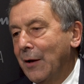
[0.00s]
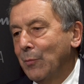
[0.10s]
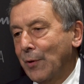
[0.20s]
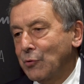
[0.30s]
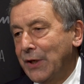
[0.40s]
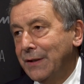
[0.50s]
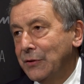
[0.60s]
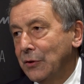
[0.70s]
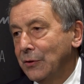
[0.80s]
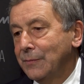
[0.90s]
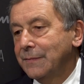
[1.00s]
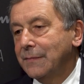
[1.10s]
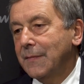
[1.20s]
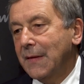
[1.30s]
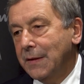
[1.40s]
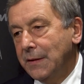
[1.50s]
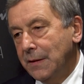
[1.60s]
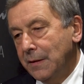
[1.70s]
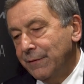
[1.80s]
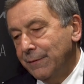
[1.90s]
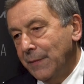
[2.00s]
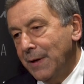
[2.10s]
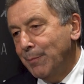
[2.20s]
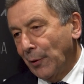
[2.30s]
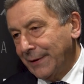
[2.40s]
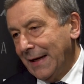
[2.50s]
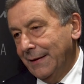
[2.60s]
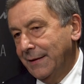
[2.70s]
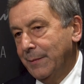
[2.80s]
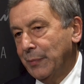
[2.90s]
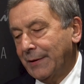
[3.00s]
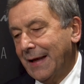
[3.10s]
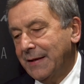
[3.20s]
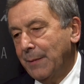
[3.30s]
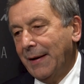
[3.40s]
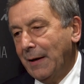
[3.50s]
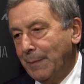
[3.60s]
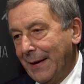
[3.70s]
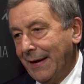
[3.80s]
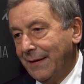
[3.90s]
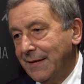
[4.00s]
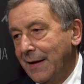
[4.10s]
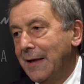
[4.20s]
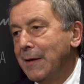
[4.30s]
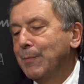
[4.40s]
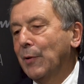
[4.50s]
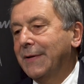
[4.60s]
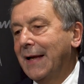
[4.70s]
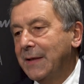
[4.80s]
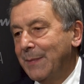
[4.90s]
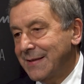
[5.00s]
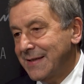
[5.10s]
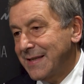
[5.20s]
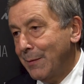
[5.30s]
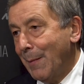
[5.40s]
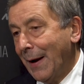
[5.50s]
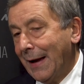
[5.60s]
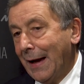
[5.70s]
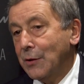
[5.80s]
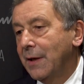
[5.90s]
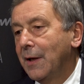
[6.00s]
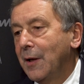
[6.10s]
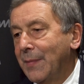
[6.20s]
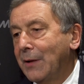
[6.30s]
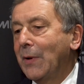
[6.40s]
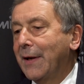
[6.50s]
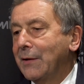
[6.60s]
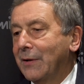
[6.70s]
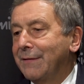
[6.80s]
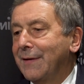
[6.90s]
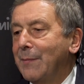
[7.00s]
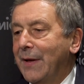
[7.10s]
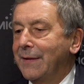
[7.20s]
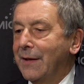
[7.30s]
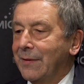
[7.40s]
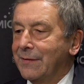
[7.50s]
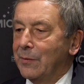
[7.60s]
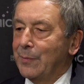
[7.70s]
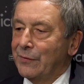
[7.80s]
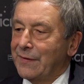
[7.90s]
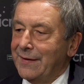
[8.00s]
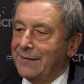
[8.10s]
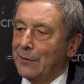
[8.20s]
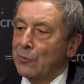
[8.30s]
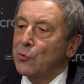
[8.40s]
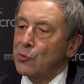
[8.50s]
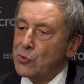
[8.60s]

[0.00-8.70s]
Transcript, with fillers: è un progetto importante, importante per il Paese, importante per il sistema bancario, per cui credo che veramente questo possa essere uno